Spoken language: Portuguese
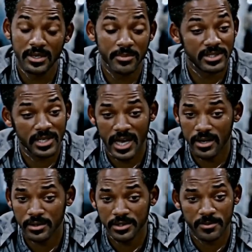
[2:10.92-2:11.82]
Que
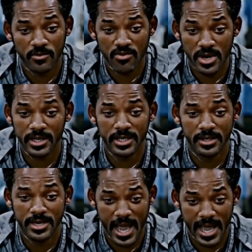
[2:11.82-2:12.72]
ele devia ter uma
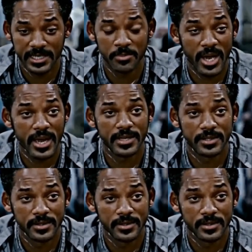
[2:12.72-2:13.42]
calça muito, muito